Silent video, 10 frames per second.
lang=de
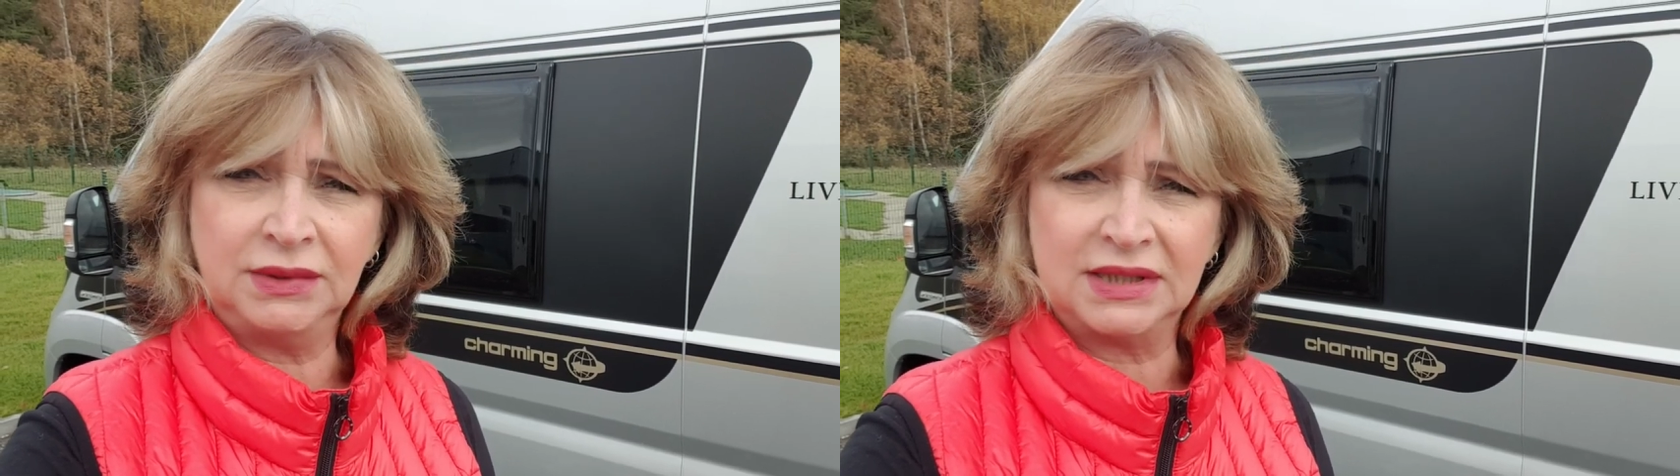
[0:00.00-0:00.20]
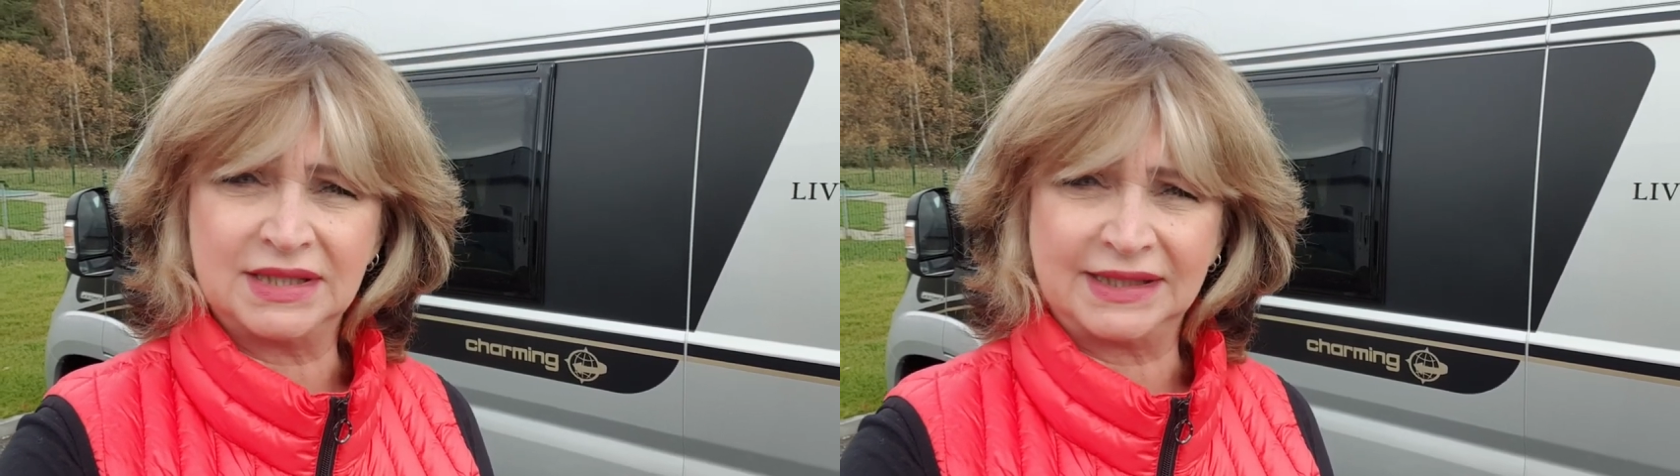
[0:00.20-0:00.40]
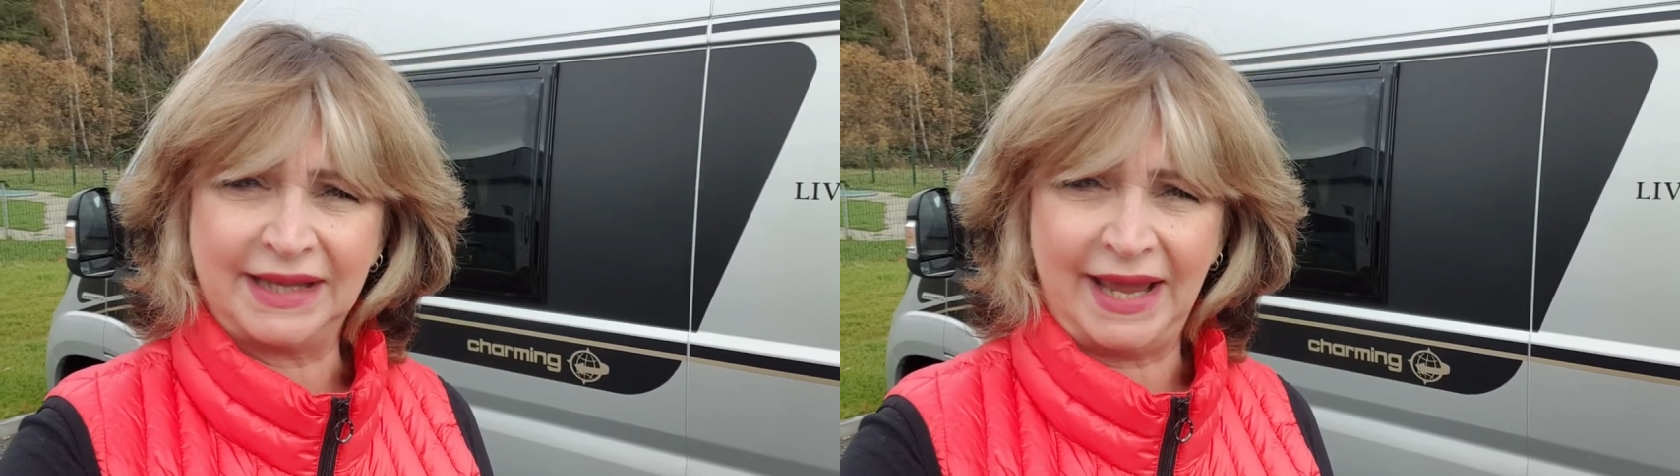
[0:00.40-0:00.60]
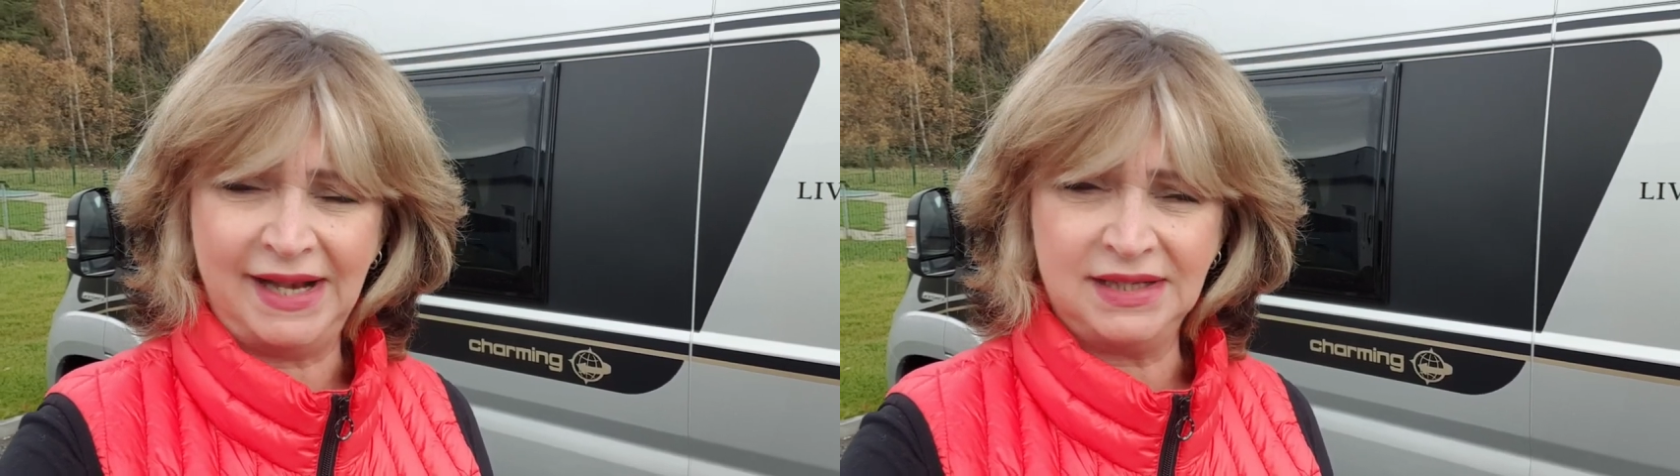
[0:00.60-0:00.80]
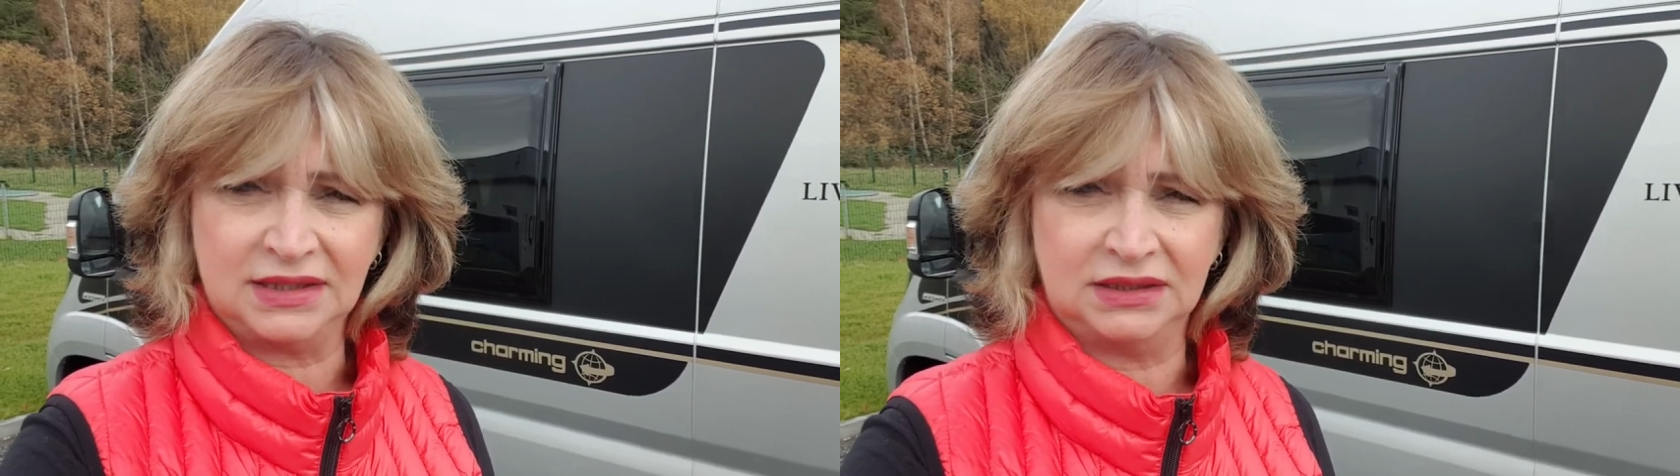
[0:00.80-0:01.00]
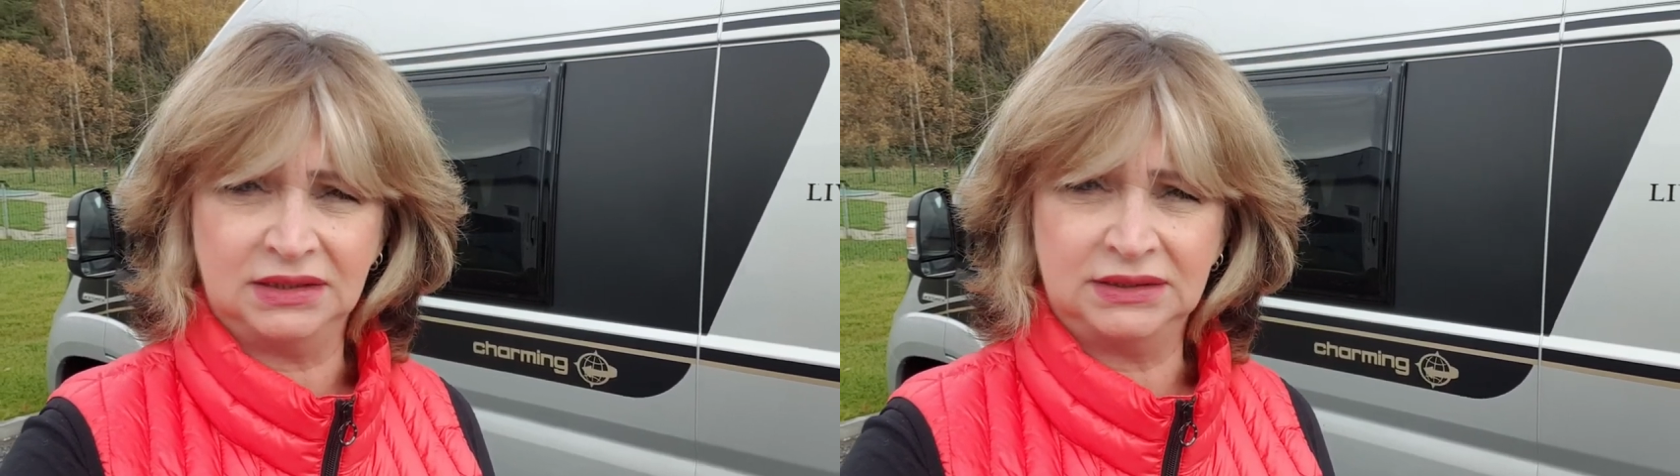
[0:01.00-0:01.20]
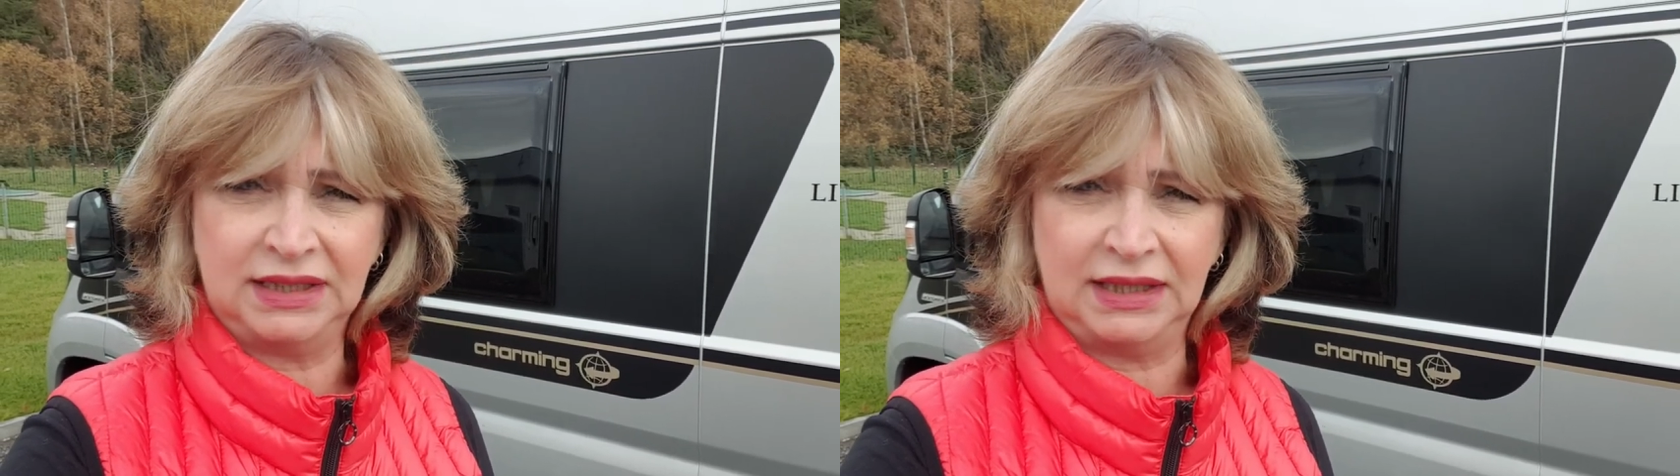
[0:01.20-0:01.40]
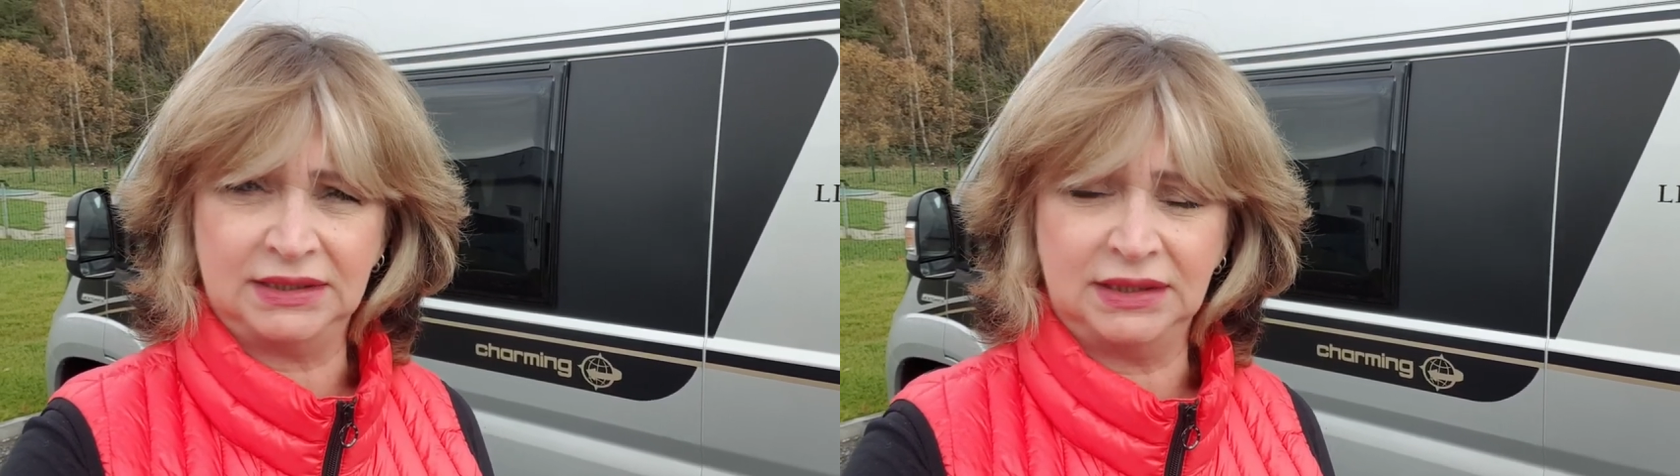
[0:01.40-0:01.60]
Das ist
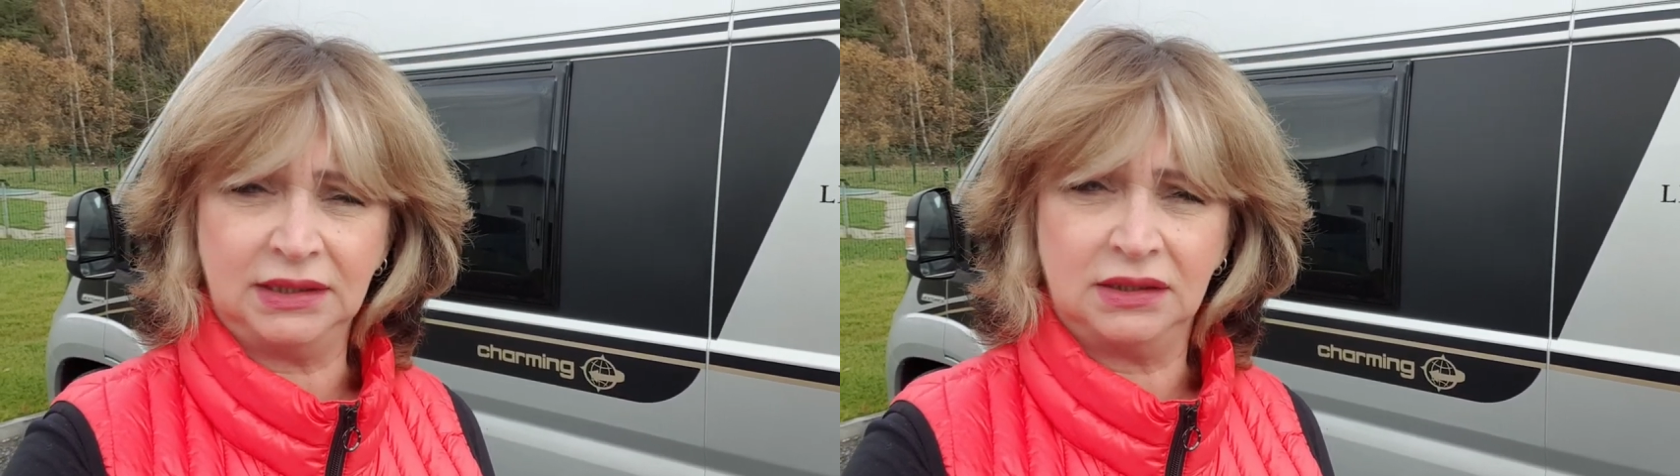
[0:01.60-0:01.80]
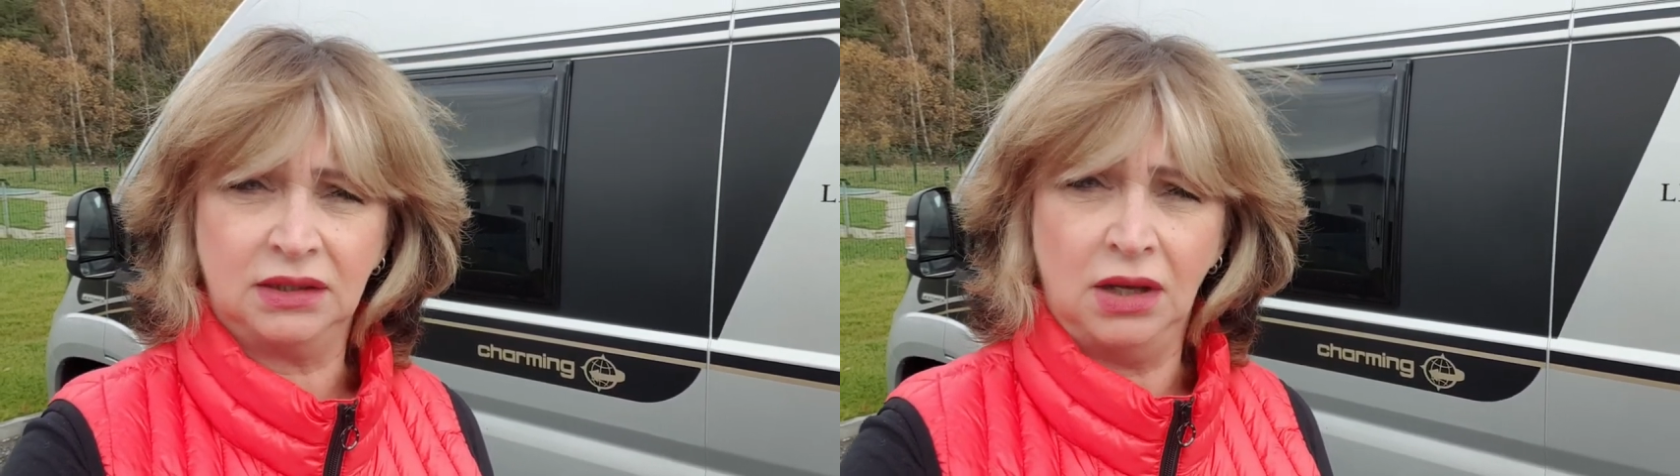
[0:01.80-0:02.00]
Kältetechnik